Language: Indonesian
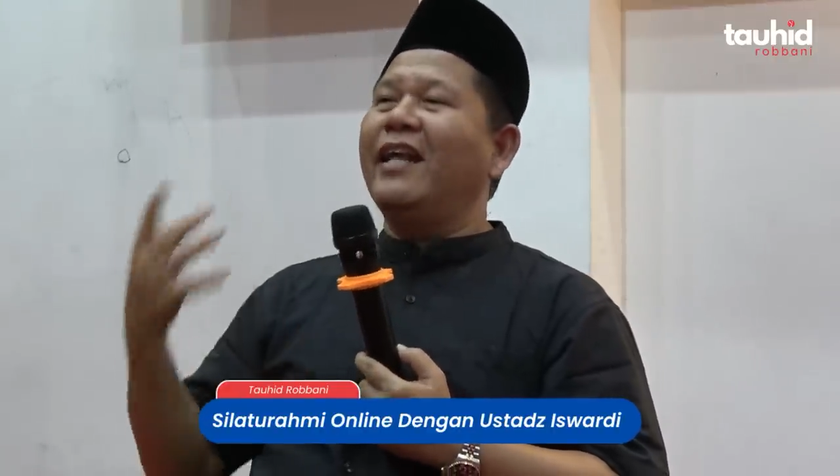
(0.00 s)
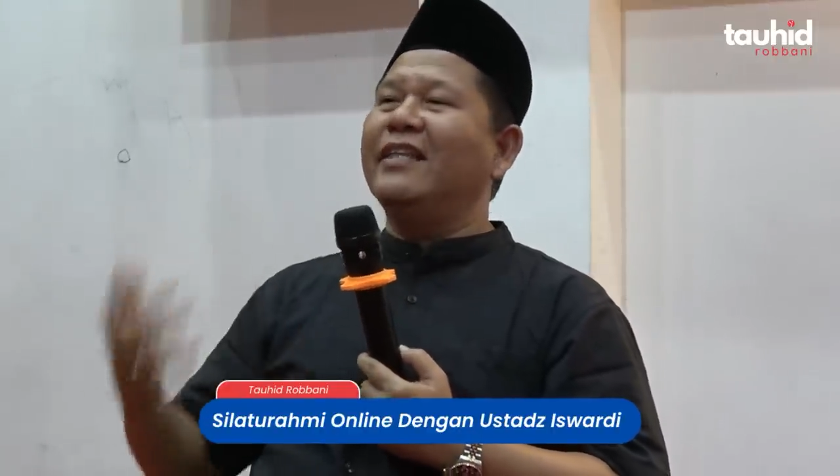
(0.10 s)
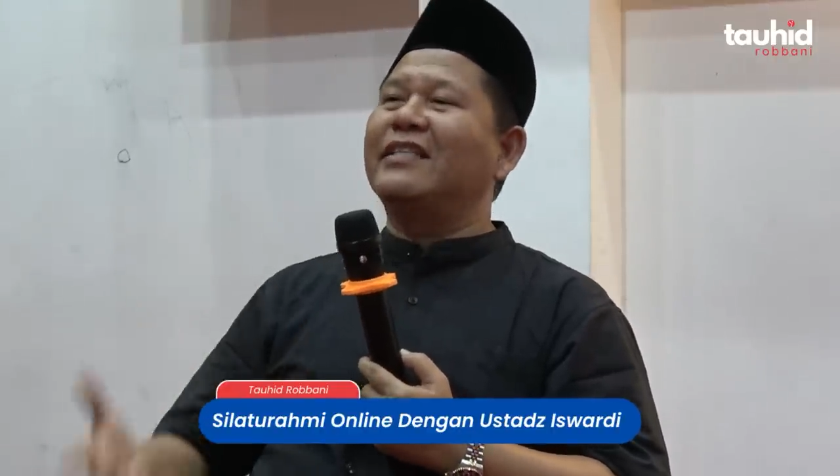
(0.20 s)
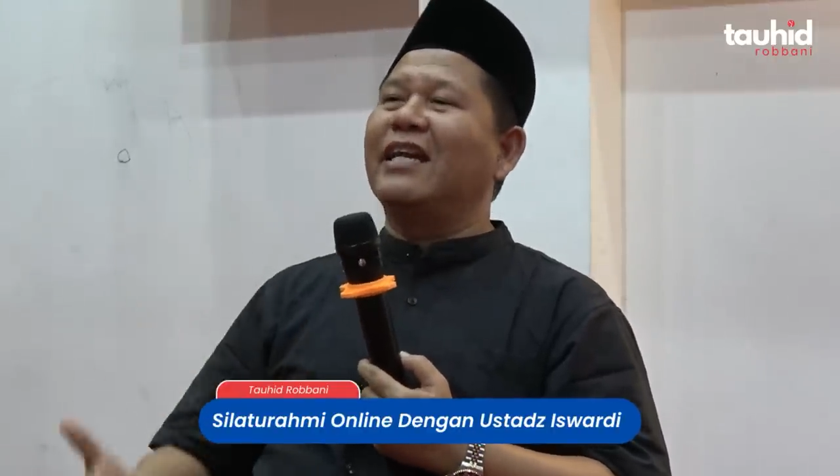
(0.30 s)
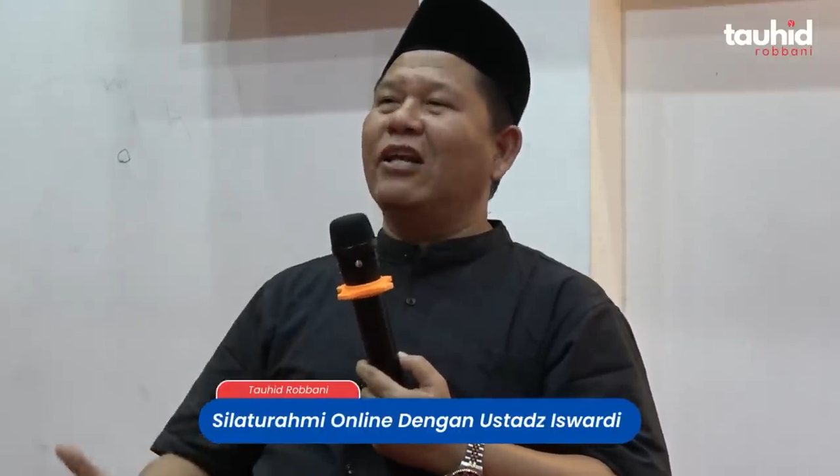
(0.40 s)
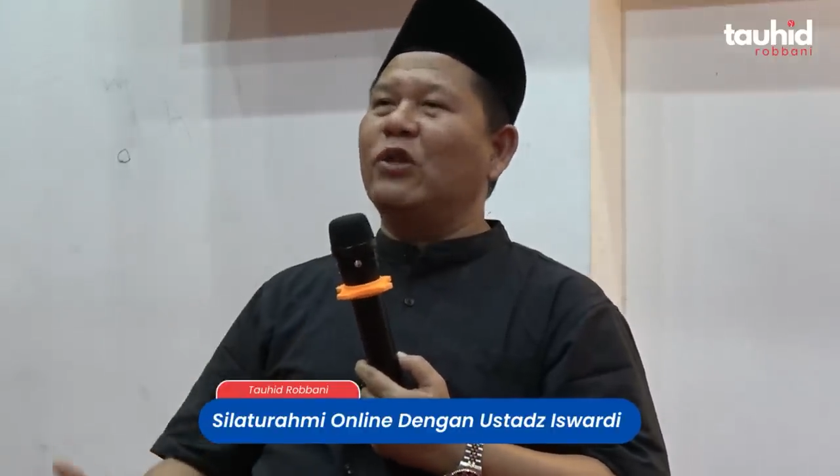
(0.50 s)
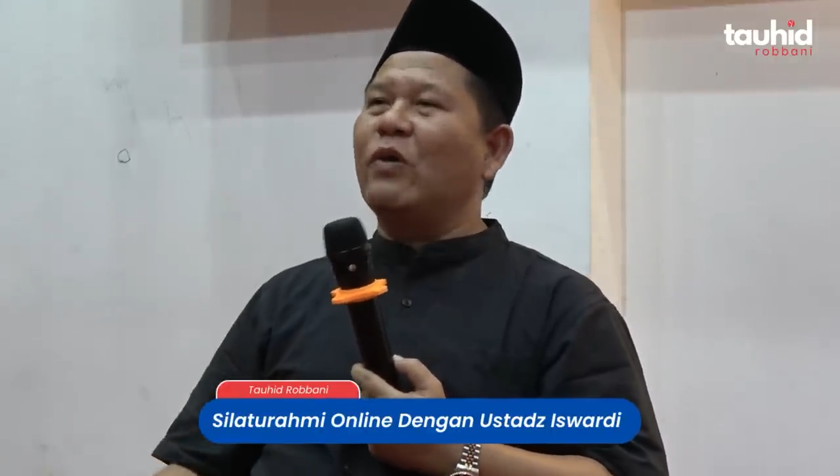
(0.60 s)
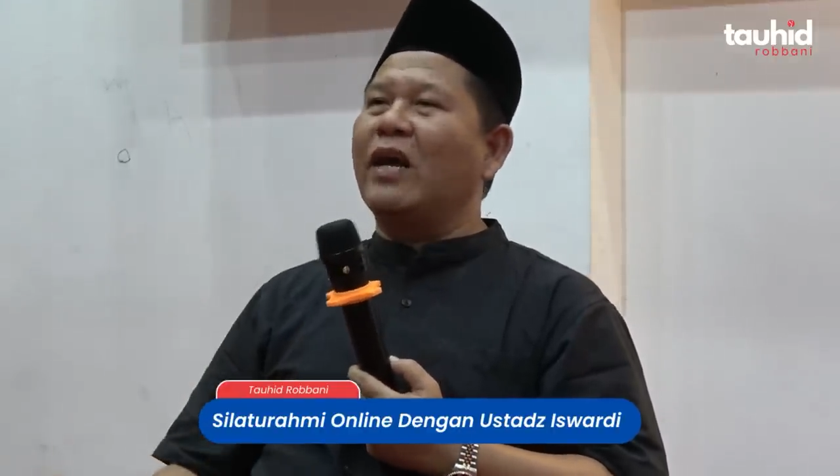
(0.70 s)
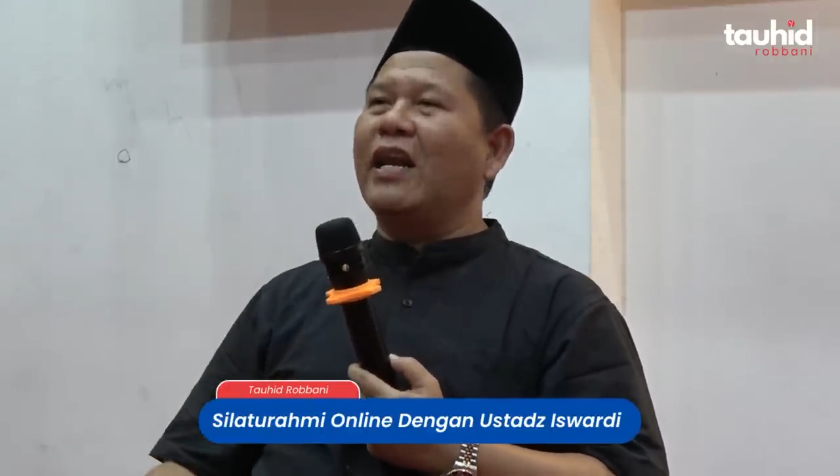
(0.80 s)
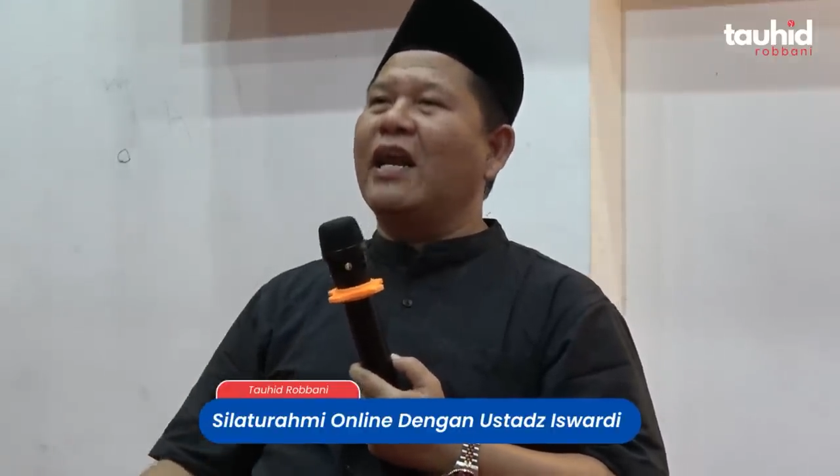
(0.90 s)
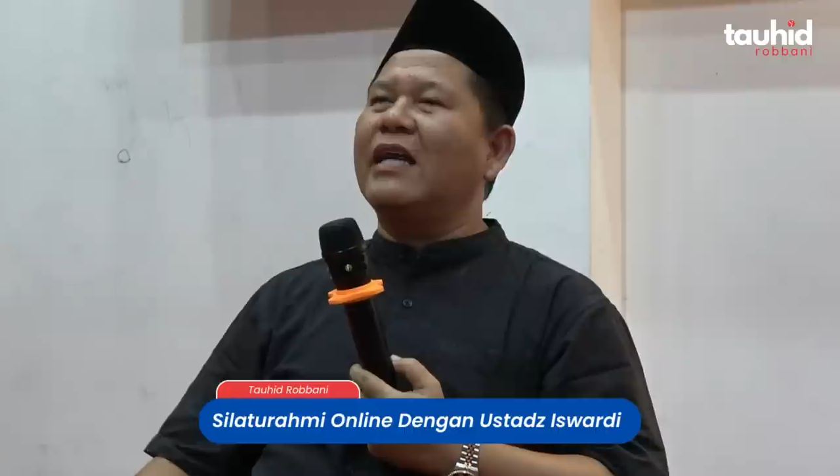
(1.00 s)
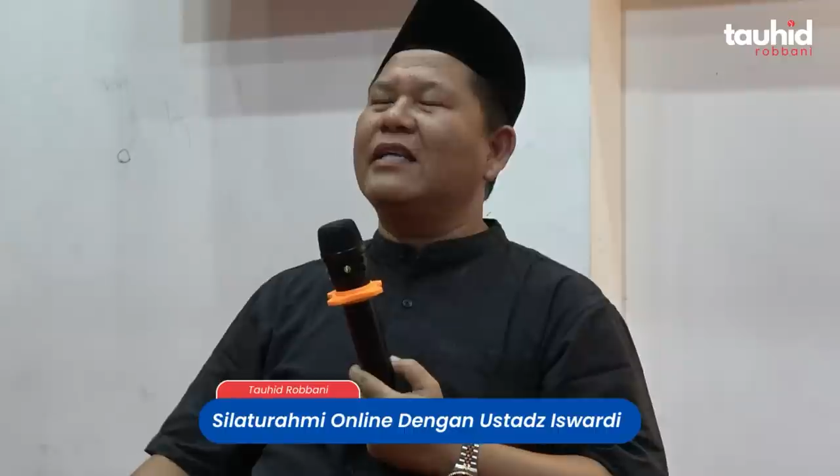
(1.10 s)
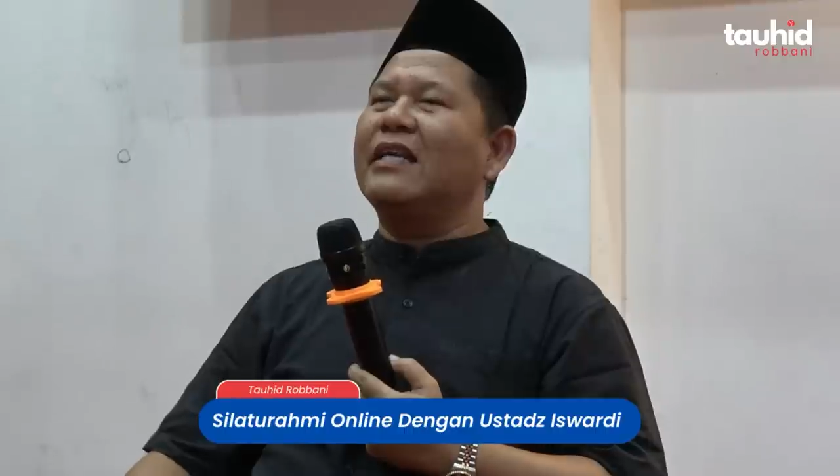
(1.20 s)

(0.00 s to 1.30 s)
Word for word: Insan itu adalah